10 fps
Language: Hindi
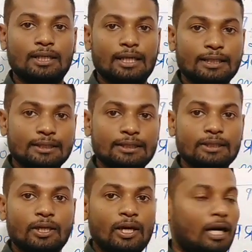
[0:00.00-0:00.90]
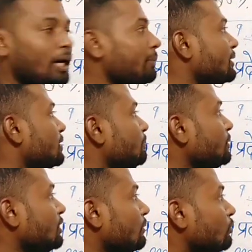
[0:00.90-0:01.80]
आएंगी आप देखिए
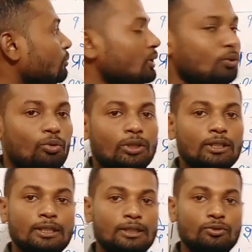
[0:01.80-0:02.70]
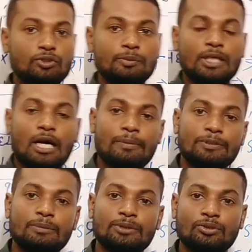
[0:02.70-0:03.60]
पी डब्ल्यू में टोटल देखिए उसमें
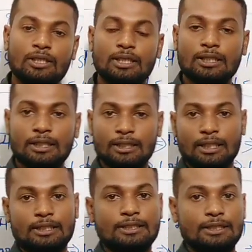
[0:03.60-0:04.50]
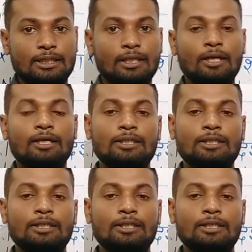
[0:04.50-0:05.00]
ऑप्शन में जो रहेगा क्लिक कर दीजिएगा